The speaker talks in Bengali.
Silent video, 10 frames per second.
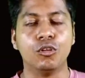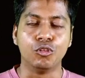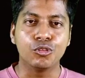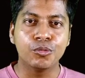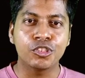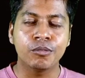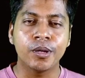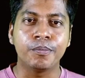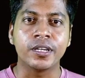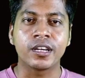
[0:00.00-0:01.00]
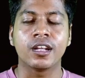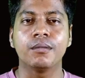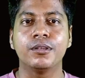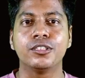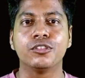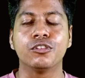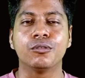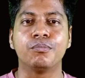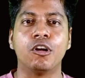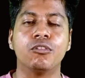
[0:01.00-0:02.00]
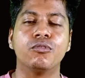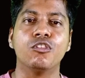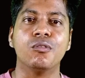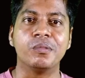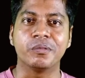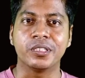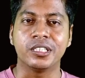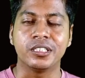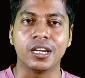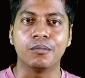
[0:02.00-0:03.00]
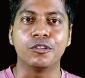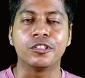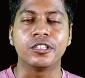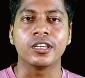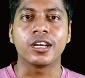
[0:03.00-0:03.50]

লুজ মোশন বা পেট খারাপের জন্য পাওয়ারফুল হোমিওপ্যাথি সিরাপ হচ্ছে